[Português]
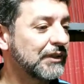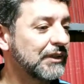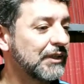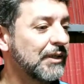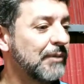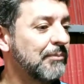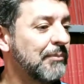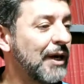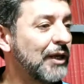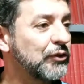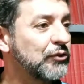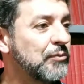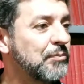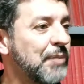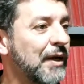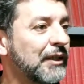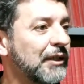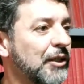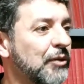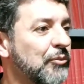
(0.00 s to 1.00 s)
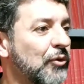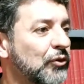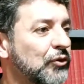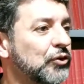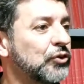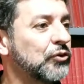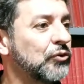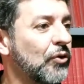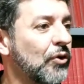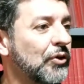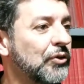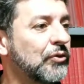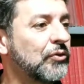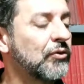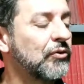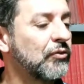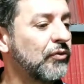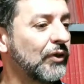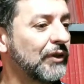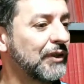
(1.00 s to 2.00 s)
Mais um patrimônio histórico foi
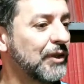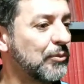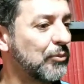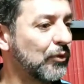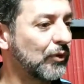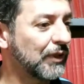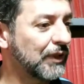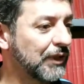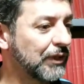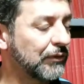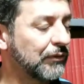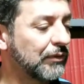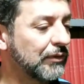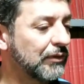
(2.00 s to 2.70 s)
demolido,